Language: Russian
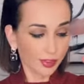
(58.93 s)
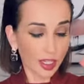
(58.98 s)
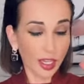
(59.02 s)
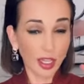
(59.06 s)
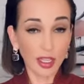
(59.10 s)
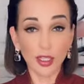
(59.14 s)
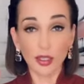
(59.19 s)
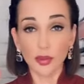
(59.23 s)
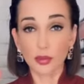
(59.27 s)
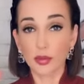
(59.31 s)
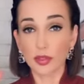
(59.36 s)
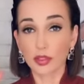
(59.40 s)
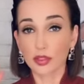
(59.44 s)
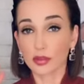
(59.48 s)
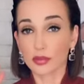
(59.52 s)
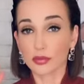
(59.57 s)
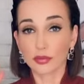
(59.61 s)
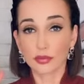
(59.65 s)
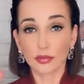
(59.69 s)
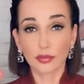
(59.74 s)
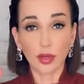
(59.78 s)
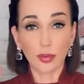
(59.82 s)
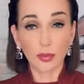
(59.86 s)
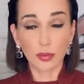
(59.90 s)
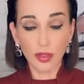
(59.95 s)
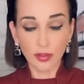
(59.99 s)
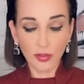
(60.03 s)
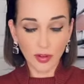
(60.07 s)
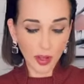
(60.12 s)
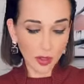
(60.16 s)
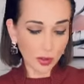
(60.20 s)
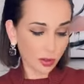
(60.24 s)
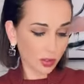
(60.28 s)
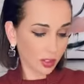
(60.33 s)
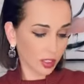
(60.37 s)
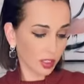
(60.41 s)
ими
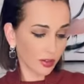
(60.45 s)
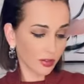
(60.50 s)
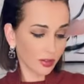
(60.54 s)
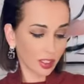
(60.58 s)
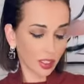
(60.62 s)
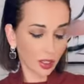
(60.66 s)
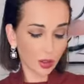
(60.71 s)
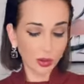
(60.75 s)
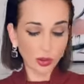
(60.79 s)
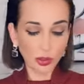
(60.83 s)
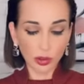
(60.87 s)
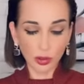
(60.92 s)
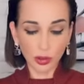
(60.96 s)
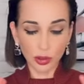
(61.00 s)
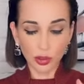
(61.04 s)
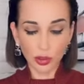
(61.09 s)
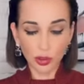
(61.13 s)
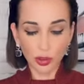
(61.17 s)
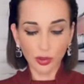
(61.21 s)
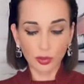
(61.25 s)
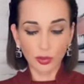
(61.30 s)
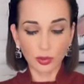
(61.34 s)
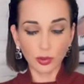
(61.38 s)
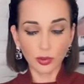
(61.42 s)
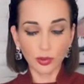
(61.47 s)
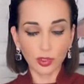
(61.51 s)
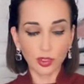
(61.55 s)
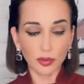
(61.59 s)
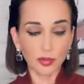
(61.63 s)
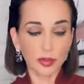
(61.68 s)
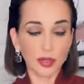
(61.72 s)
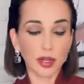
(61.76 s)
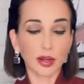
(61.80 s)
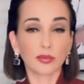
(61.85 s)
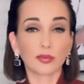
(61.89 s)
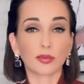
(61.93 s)
обливаюсь, головодонок очень люблю, и
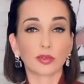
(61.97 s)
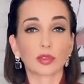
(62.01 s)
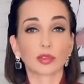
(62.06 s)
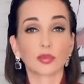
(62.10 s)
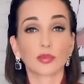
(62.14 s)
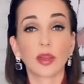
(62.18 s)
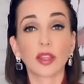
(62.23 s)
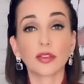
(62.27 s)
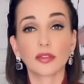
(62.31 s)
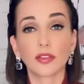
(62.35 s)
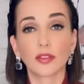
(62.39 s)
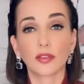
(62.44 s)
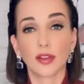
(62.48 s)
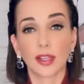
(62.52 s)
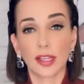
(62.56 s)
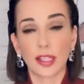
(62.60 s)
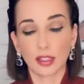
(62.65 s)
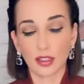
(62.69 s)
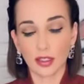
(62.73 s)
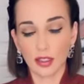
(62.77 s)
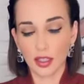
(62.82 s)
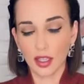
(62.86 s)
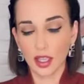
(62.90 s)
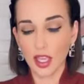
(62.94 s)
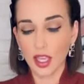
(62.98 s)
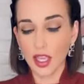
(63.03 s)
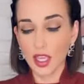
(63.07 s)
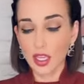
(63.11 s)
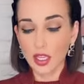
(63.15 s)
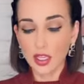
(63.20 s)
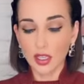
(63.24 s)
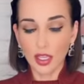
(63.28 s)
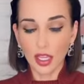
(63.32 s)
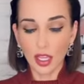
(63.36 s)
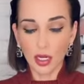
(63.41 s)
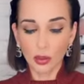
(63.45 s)
прям вот мои фавориты.
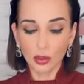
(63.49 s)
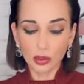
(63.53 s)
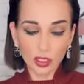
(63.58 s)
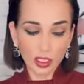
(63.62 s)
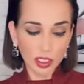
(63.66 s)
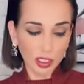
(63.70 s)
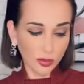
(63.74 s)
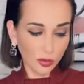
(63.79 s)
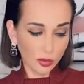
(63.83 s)
И Алена со